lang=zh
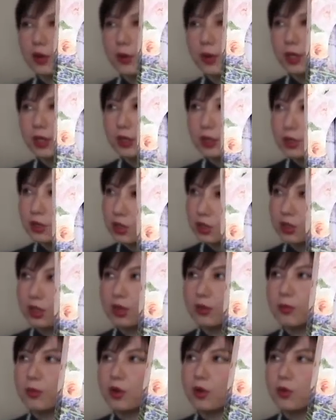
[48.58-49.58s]
味，一个是
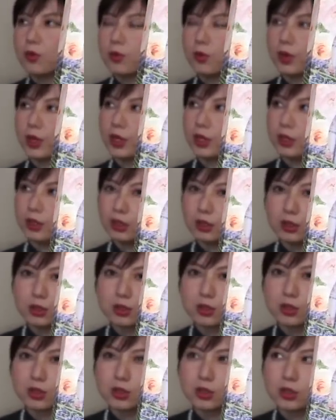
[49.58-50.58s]
柠檬味，一
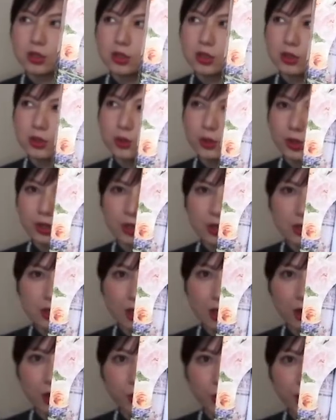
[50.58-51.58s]
个是薰衣
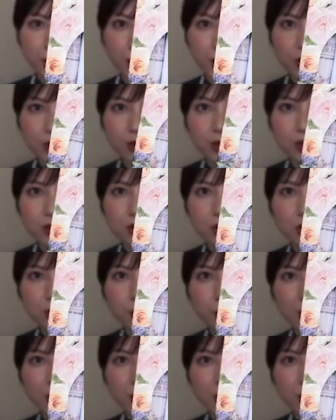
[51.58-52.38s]
草味，还有一个是